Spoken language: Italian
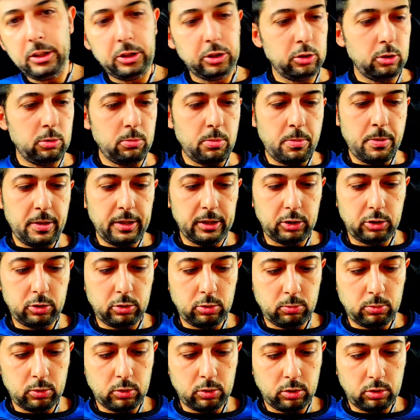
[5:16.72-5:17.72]
piacciono mi
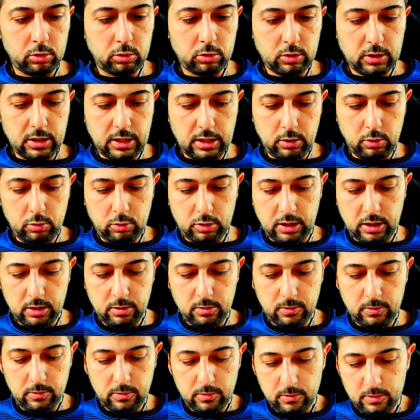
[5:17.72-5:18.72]
piacciono molto allora
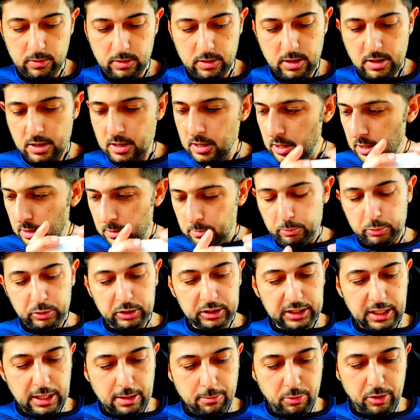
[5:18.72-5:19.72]

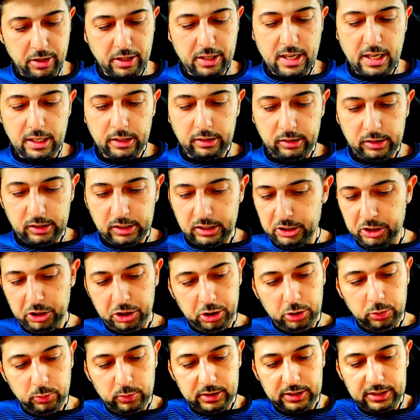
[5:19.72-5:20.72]
posiamo il GAN
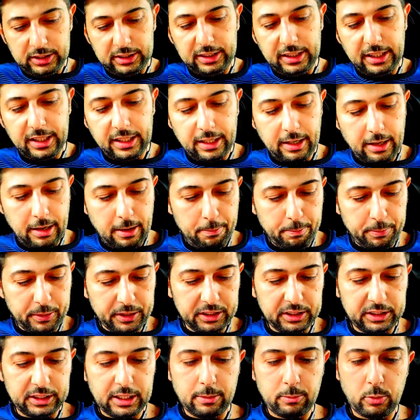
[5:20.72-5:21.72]
356R e
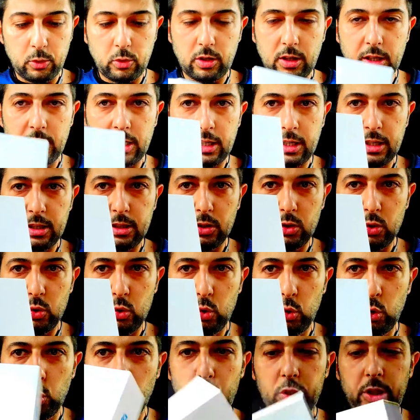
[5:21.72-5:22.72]
passiamo a
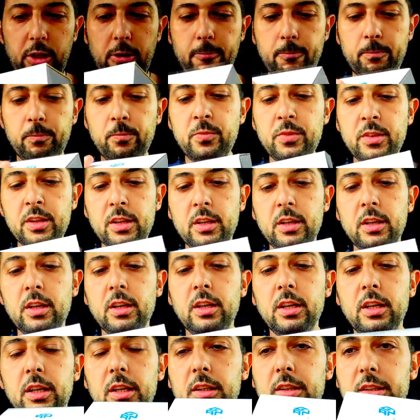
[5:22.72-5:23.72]
lui
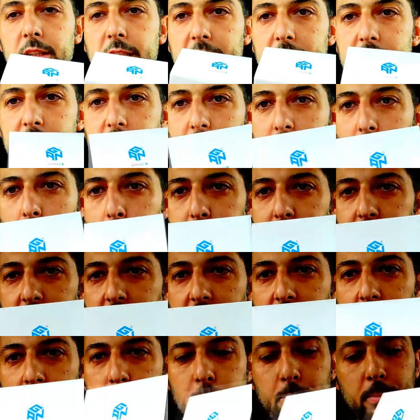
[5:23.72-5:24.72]
il terzo top
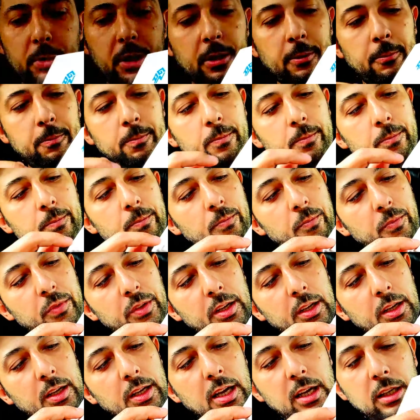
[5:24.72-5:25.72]
di gamma
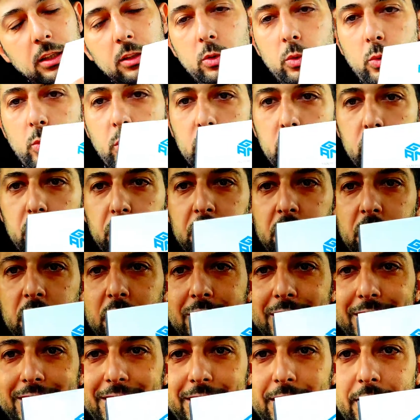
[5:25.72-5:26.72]
GAN
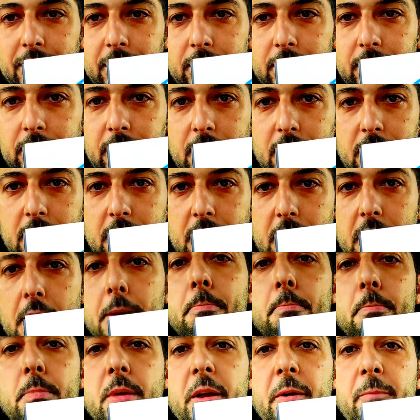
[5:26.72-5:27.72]
460M
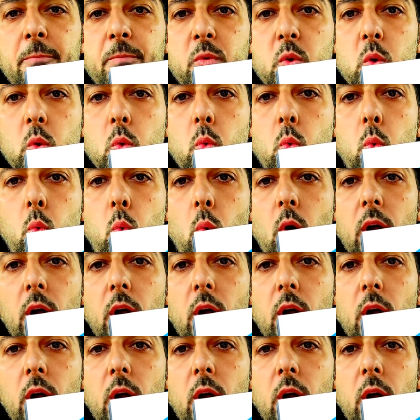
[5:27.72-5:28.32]
un